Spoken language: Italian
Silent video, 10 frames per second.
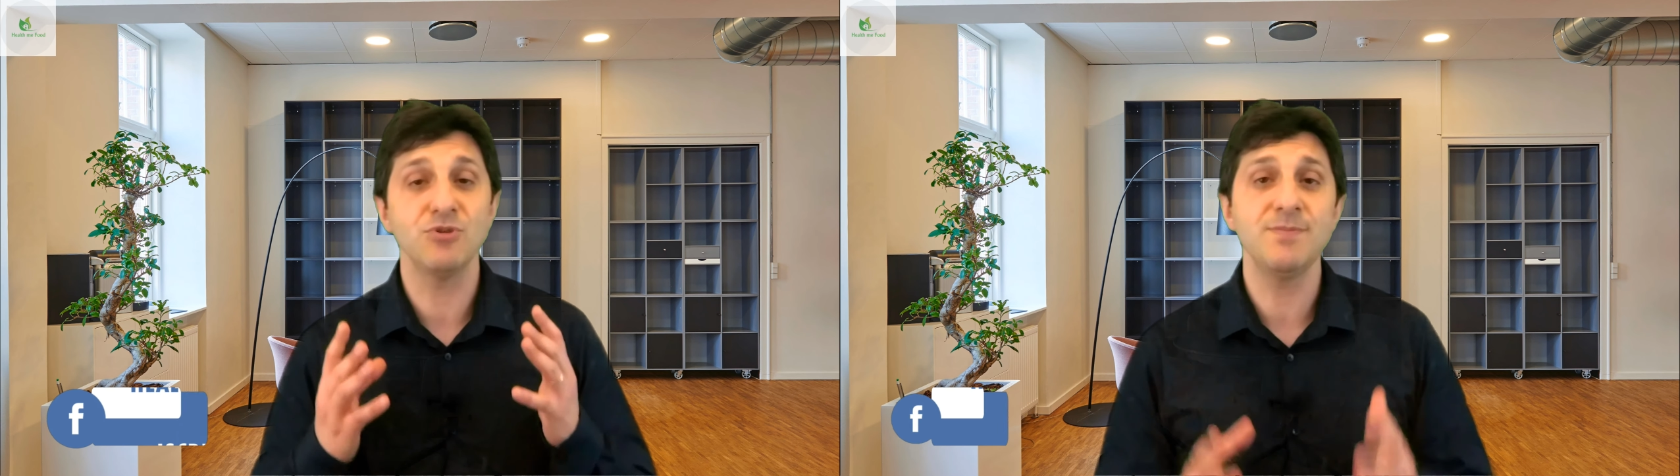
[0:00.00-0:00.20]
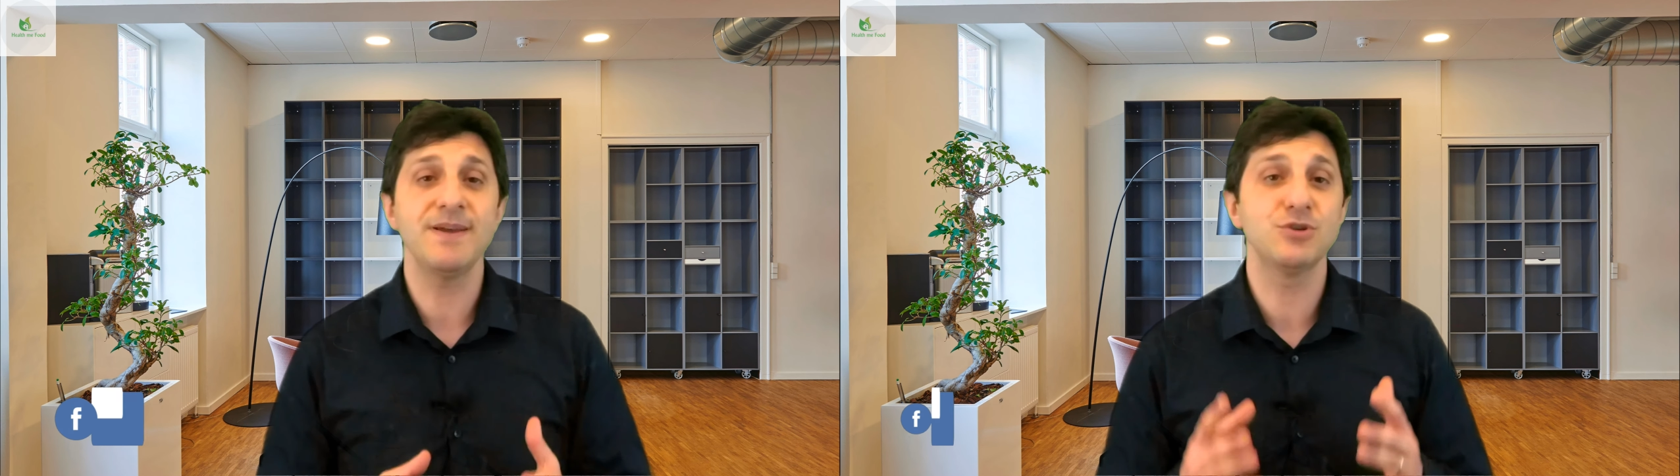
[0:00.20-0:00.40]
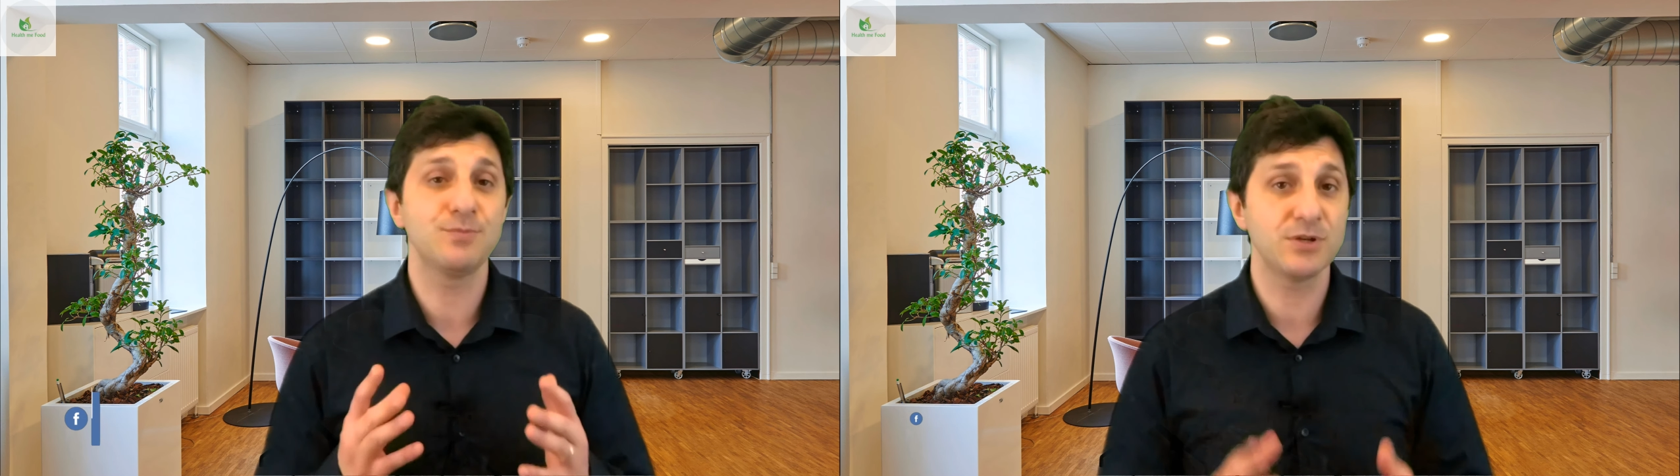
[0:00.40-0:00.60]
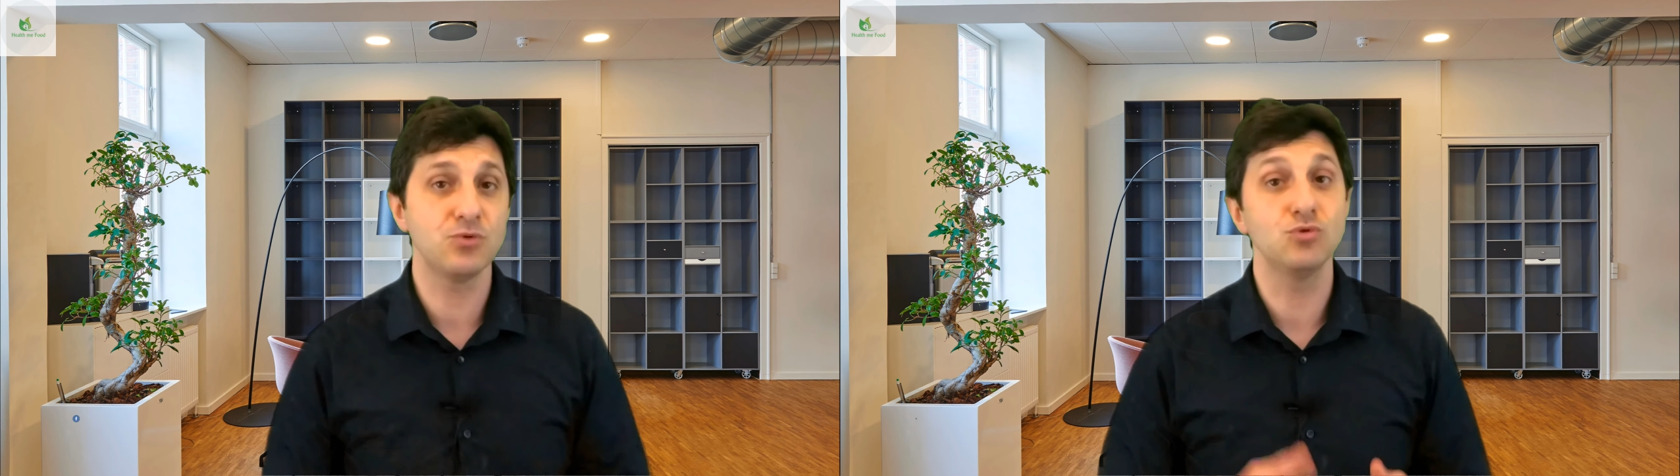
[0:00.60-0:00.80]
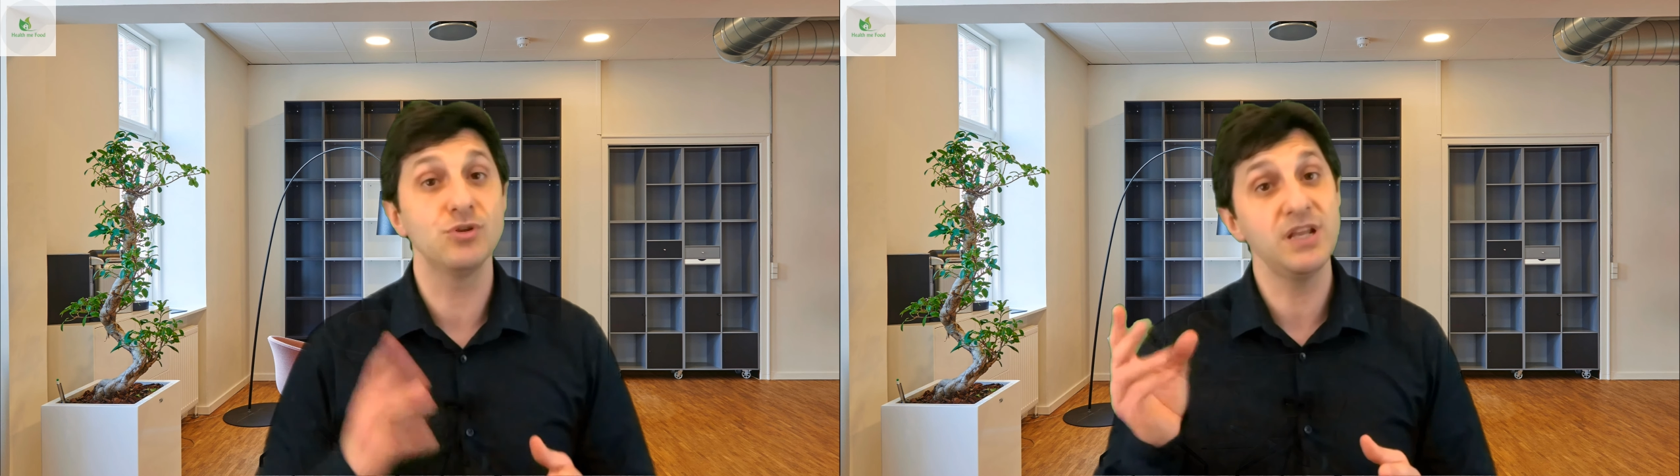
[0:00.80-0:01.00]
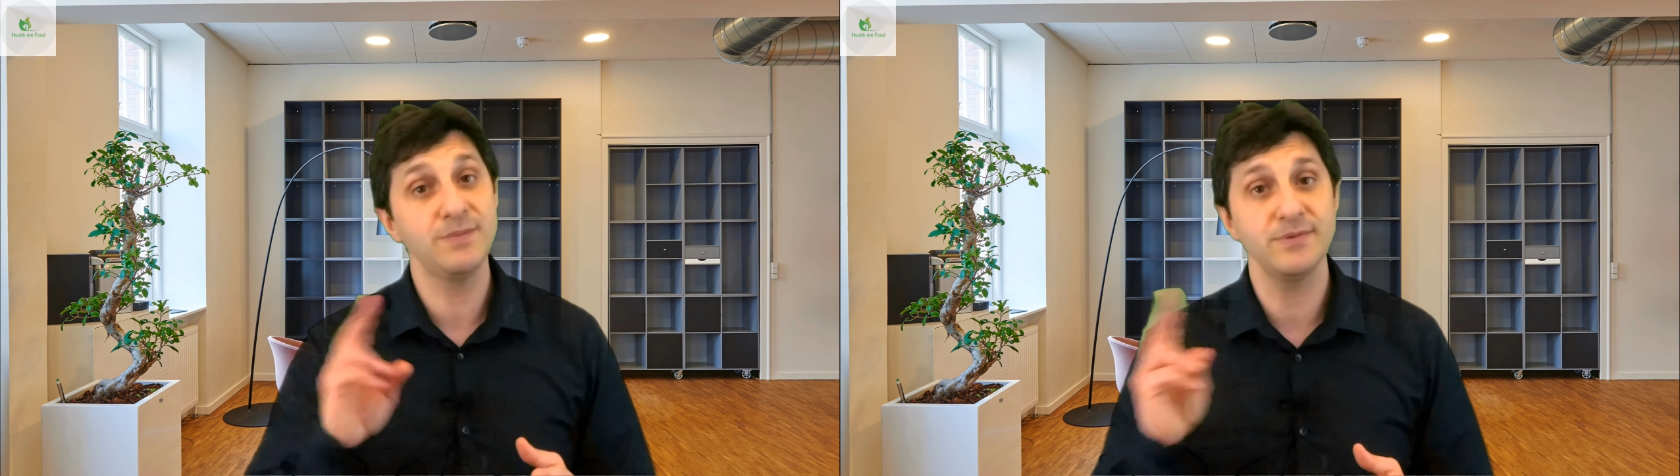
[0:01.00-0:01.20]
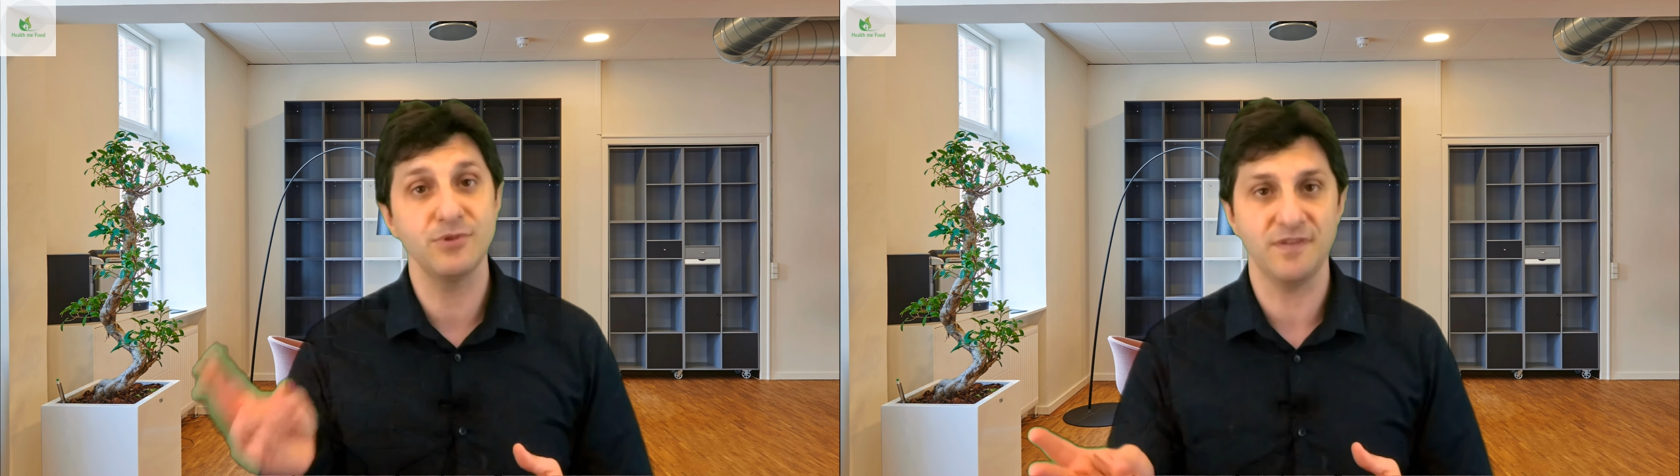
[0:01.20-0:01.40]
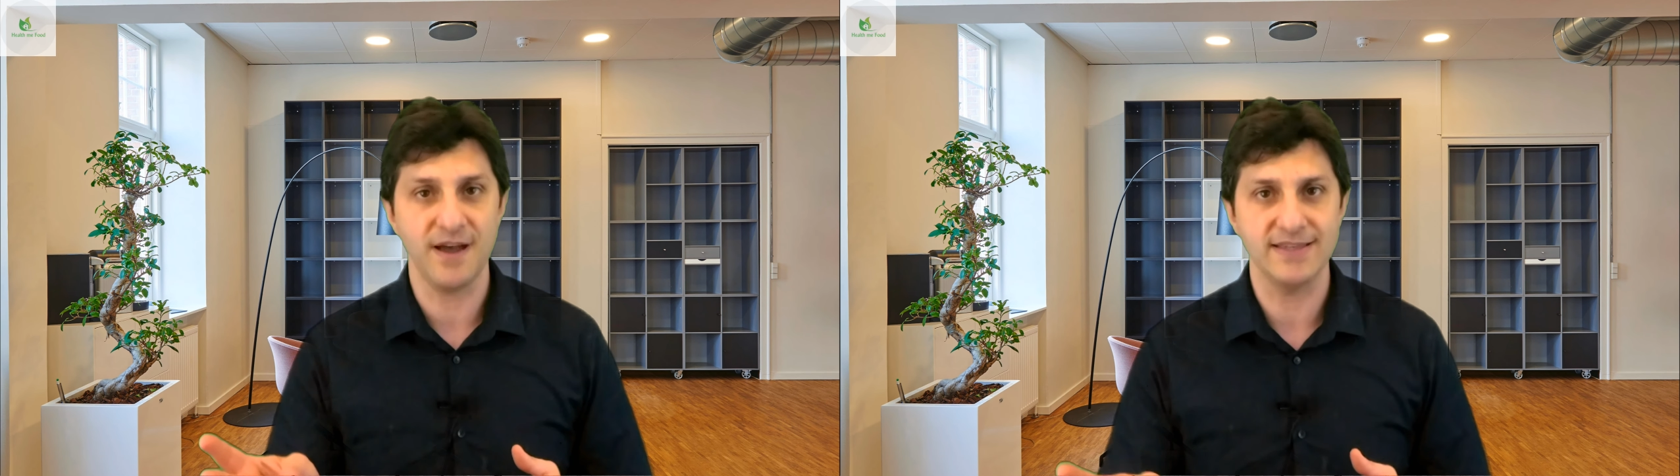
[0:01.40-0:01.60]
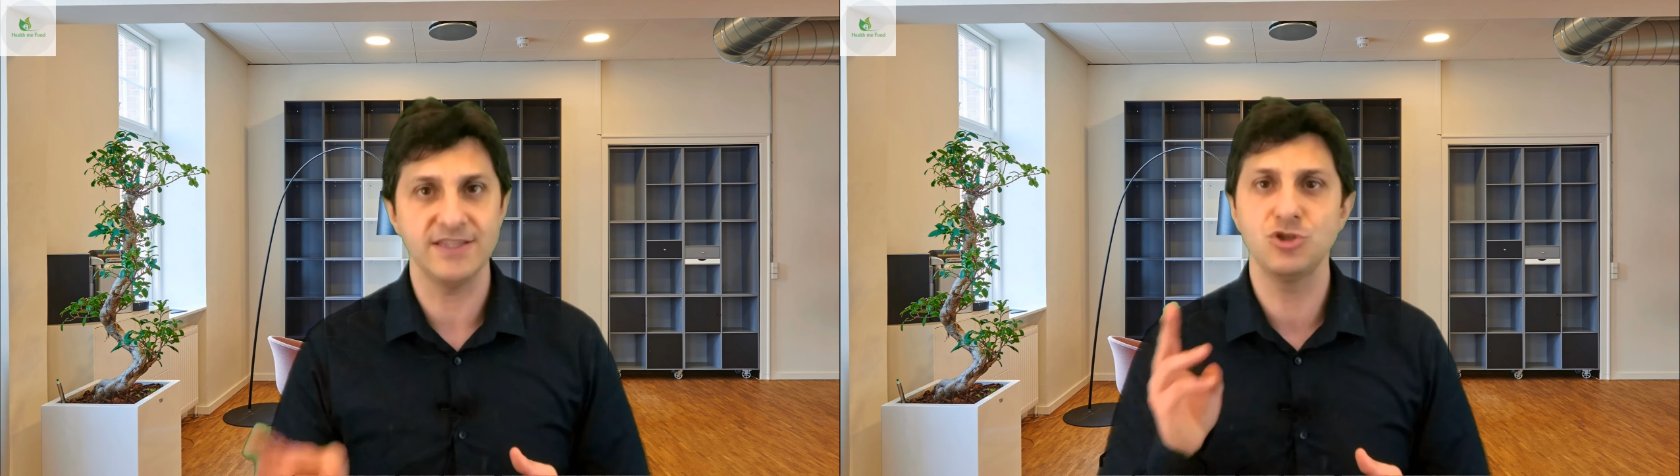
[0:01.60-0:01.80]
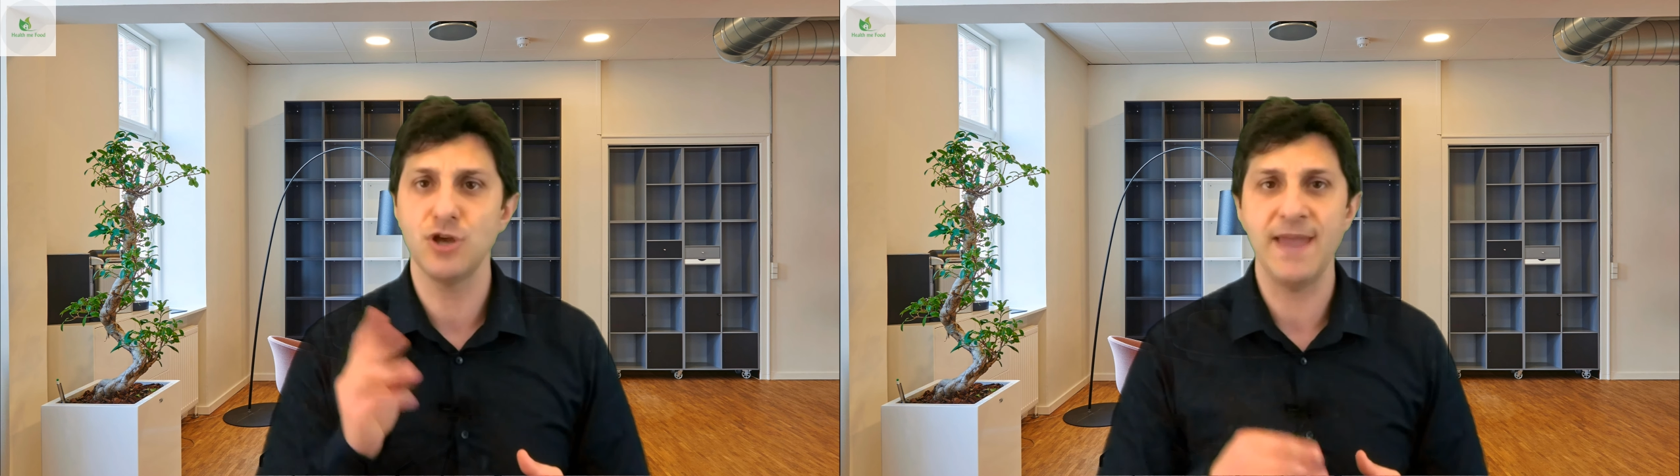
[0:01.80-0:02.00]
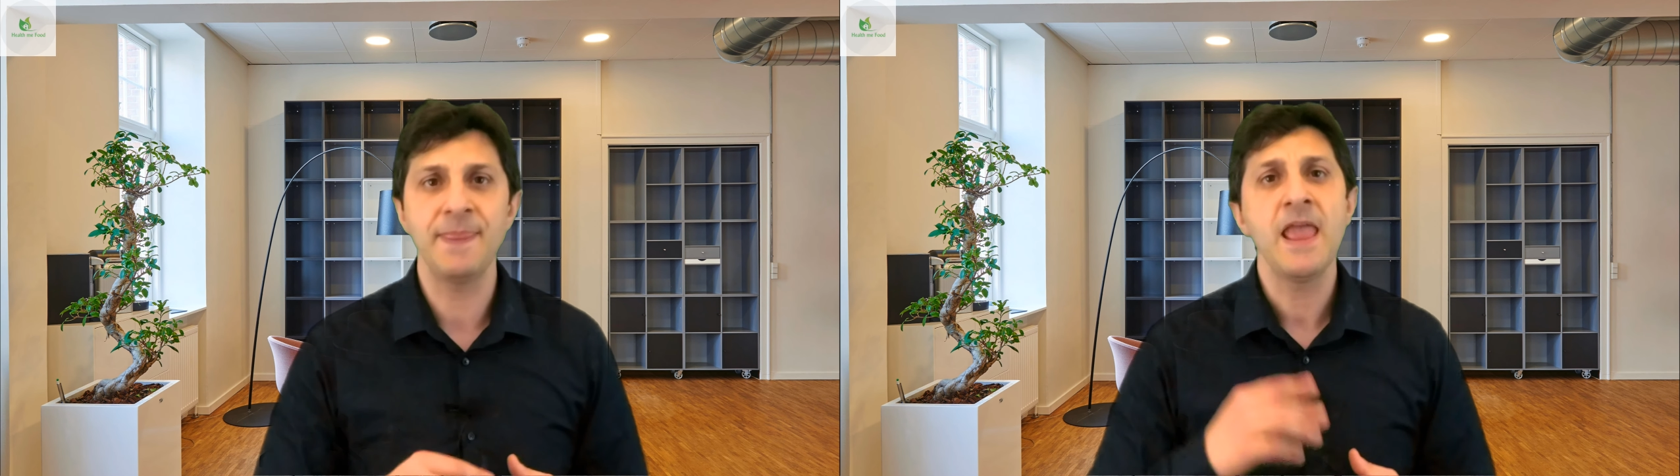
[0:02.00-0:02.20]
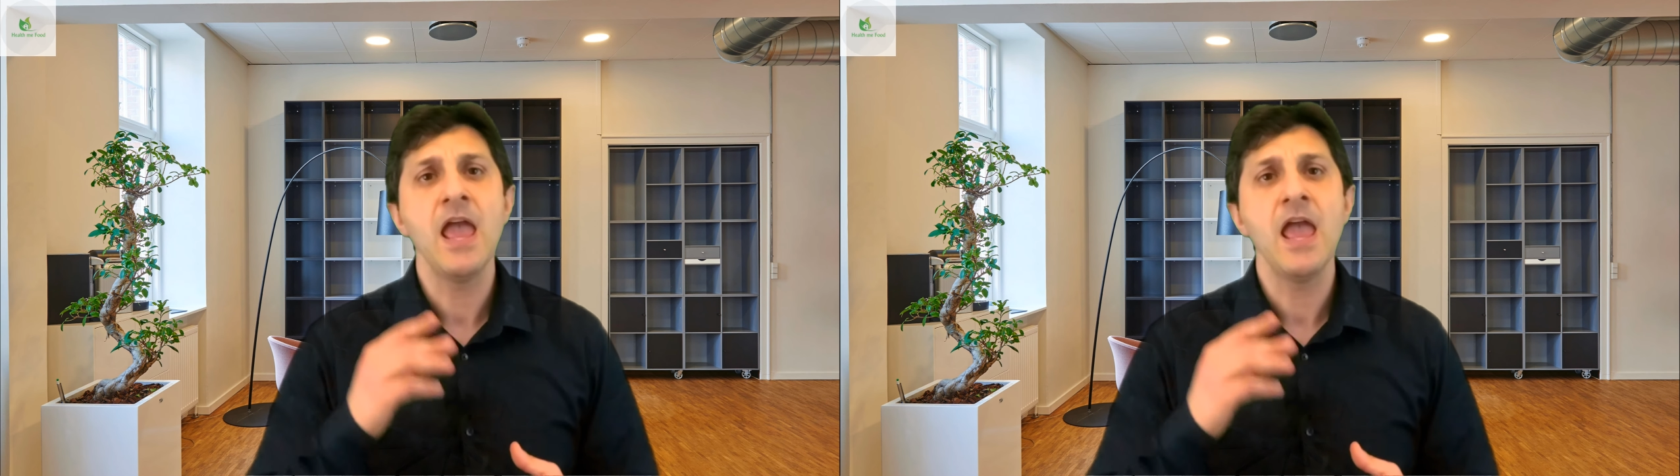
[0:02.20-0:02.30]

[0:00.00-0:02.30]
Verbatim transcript: di peso perduto nelle prime due fasi, cioè